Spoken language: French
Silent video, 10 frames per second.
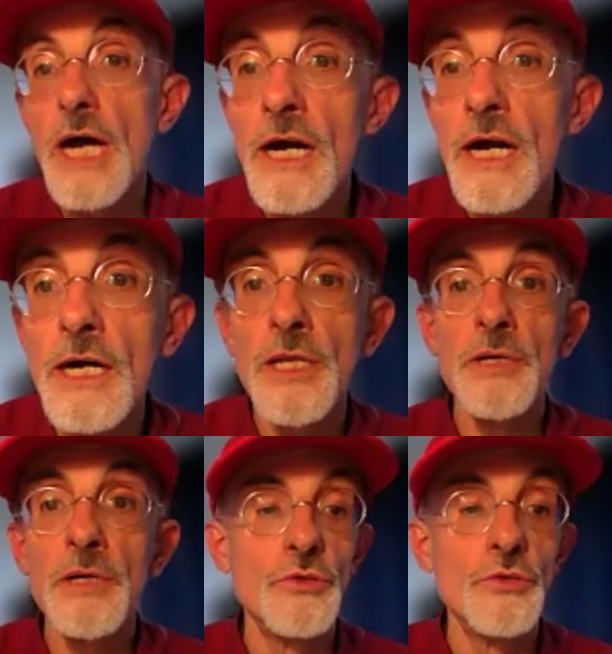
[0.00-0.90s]
euh, arabes
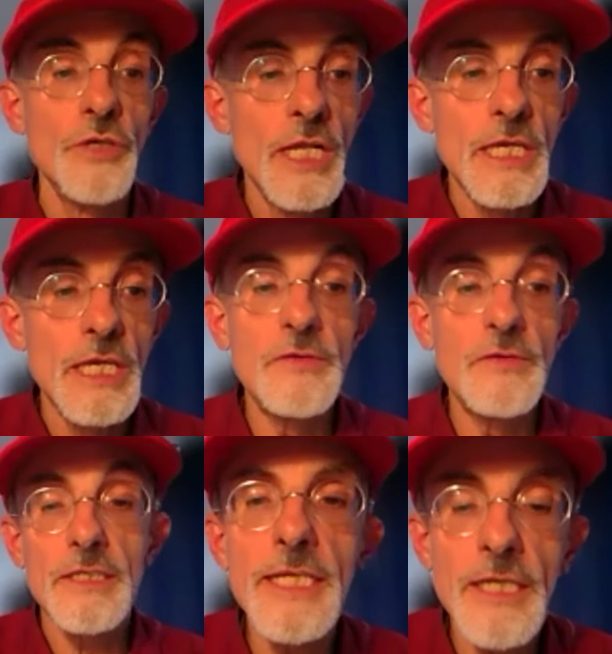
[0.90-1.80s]
là-bas parce que il
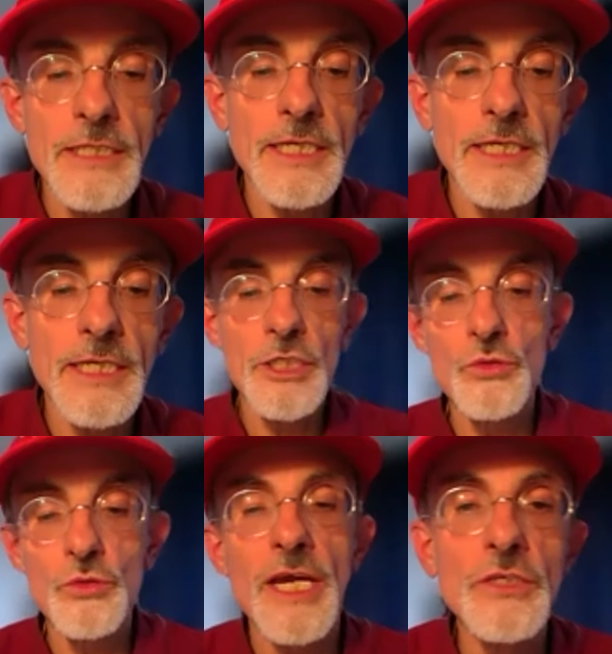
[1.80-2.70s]
fait très très très
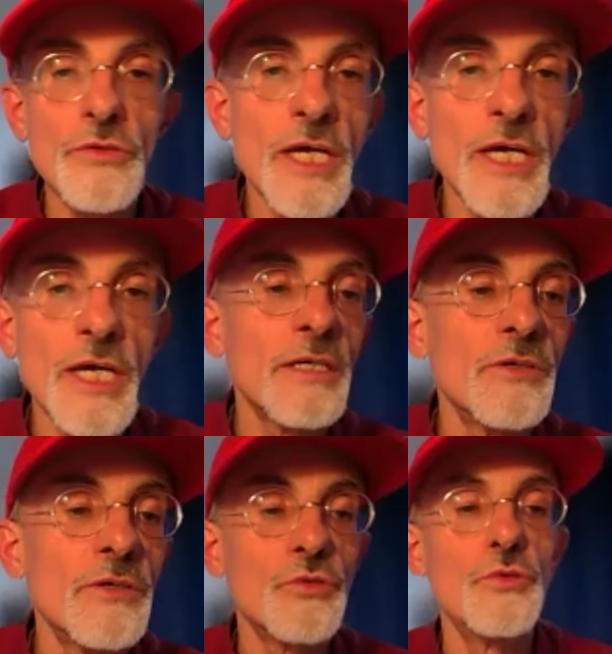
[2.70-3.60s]
très chaud en Arizona,
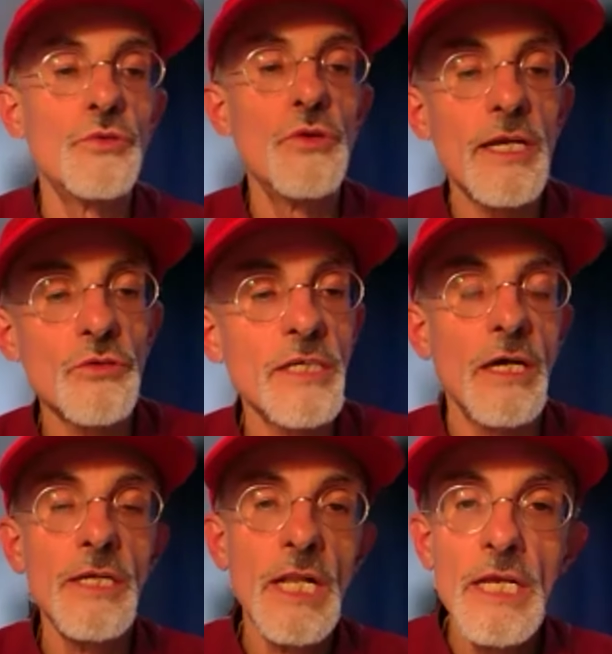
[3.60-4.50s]
euh, dans le sud de l'Arizona,
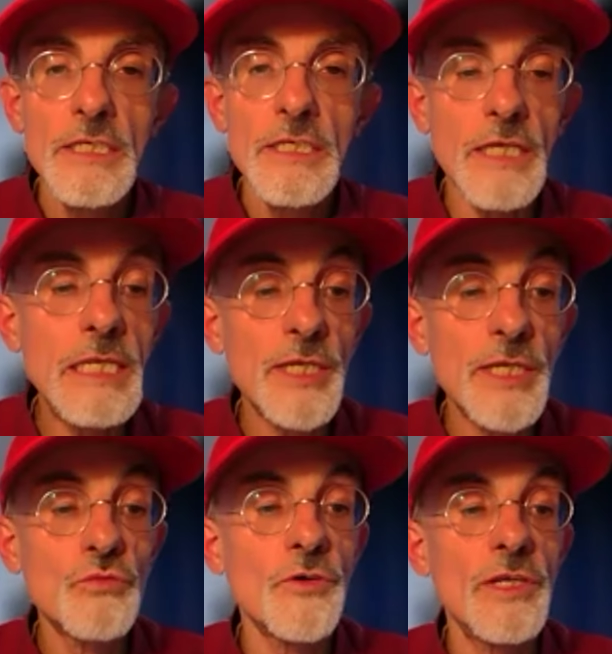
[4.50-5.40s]
ça, ça
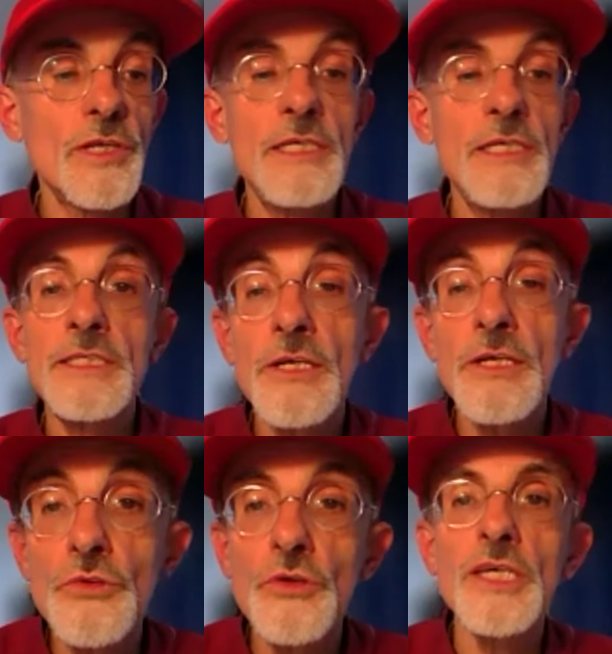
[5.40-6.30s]
dépasse souvent les,
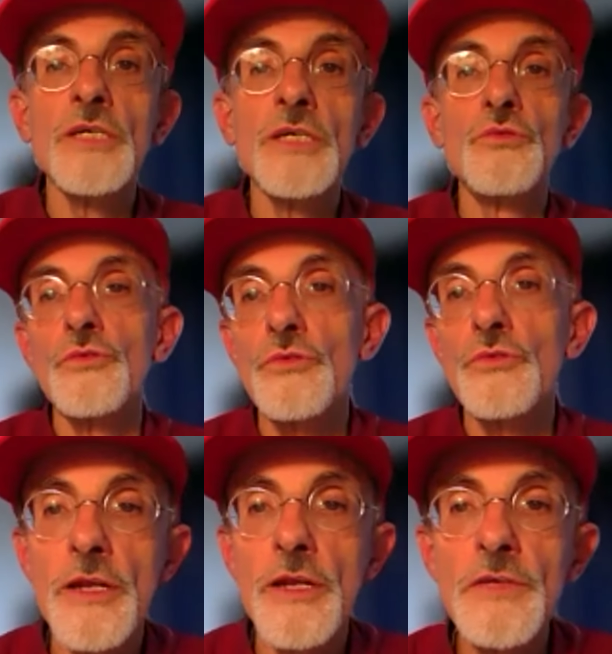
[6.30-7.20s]
50 degrés autour
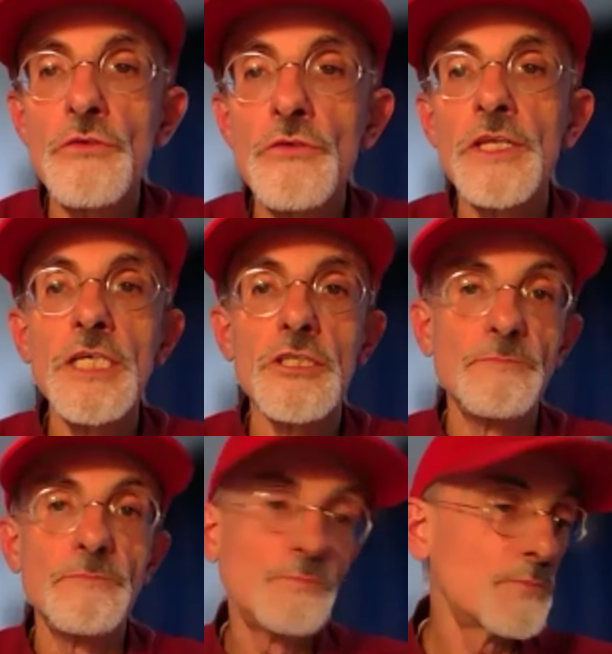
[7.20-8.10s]
de, la ville de Phoenix.
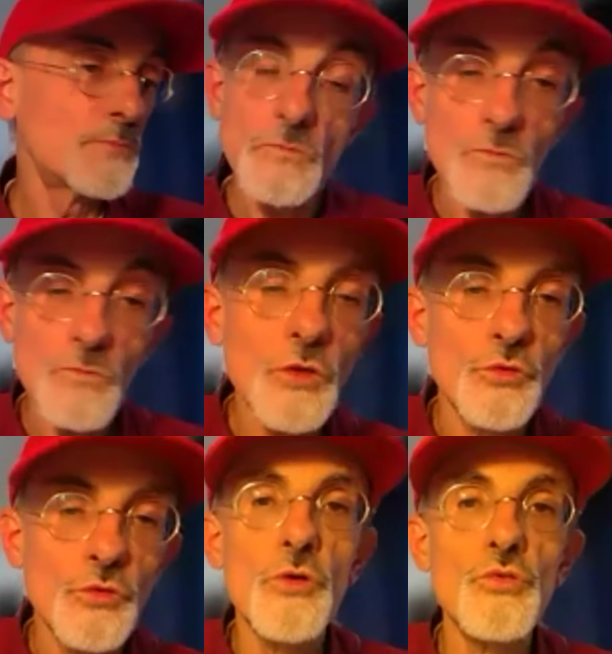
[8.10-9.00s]
Donc
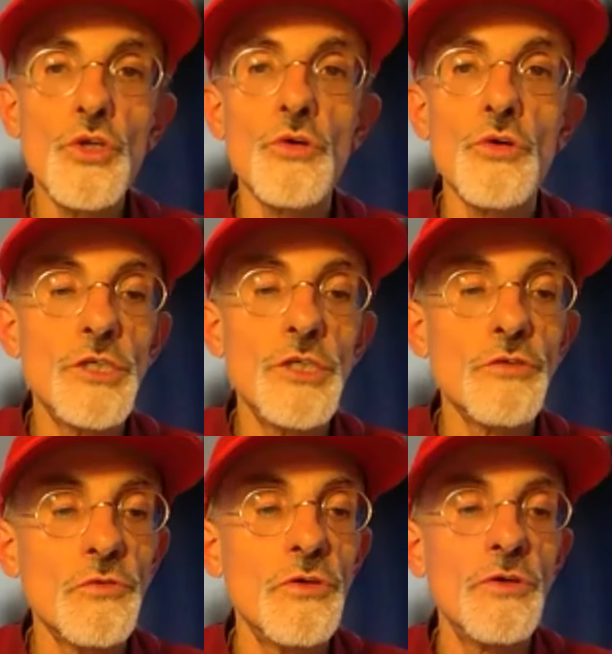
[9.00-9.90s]
beaucoup de gens ont des
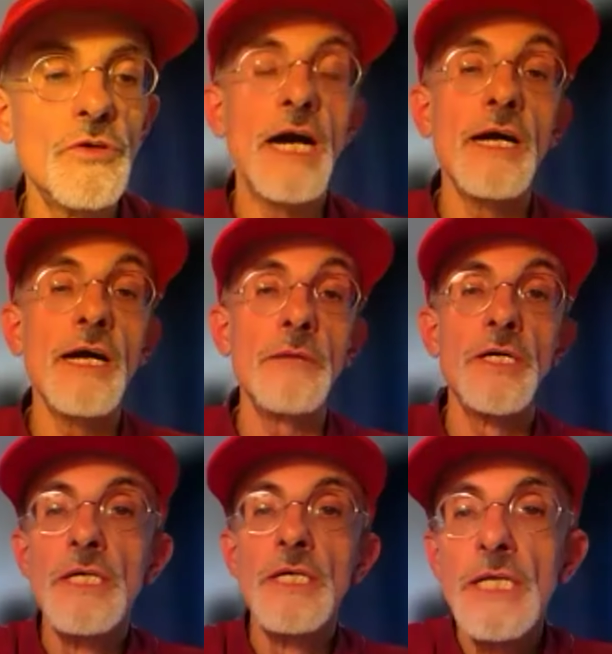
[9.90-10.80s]
chevaux arabes,
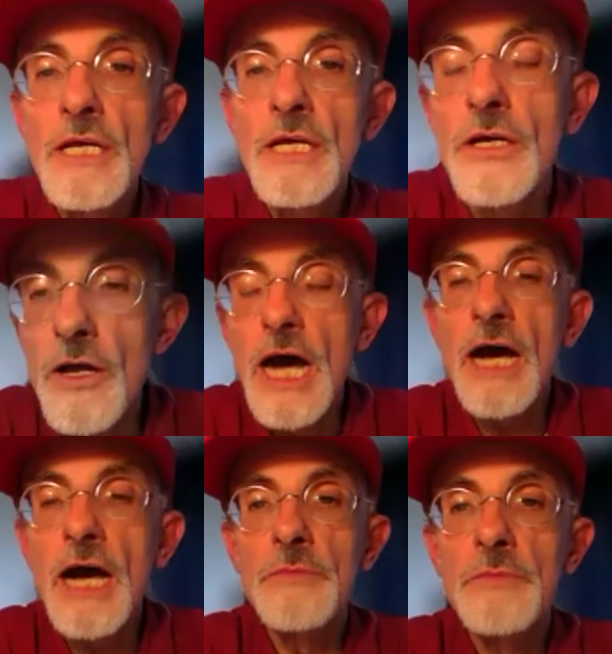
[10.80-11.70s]

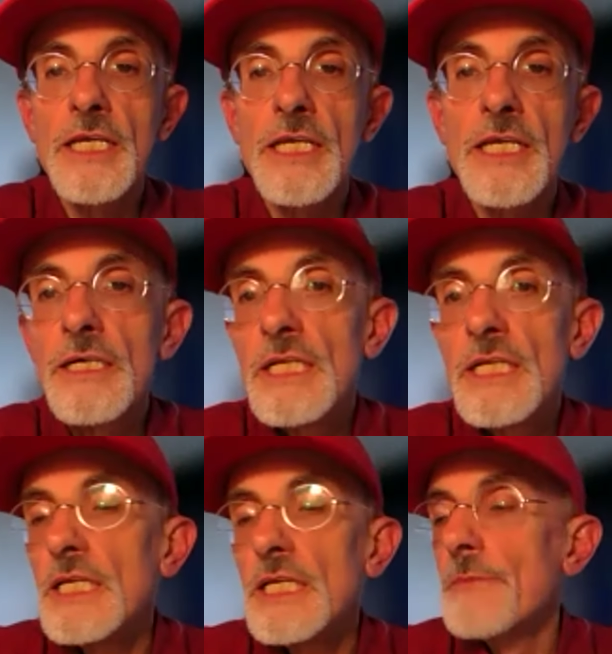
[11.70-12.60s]
arabes Chaga.
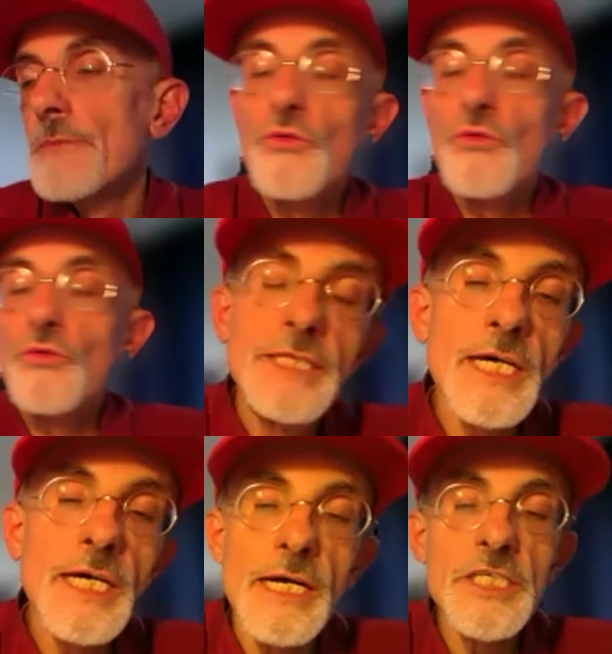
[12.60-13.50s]
Et donc
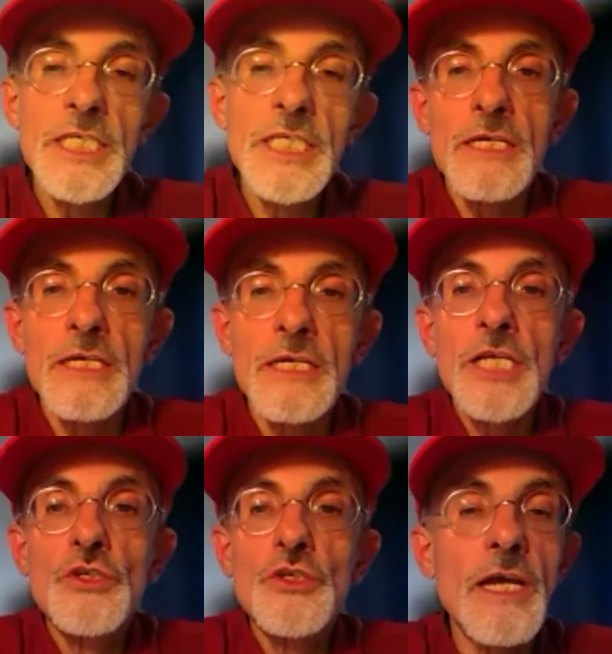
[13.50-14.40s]
Linda a acheté un,
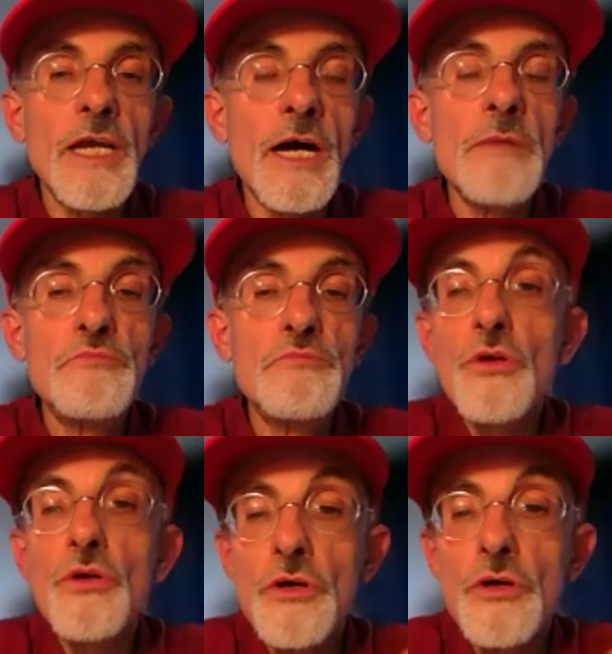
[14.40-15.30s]
cheval arabe
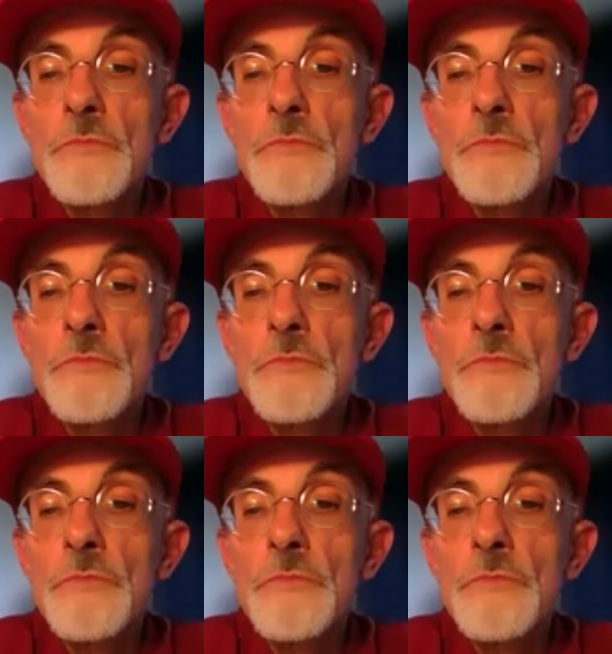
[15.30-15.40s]
pour,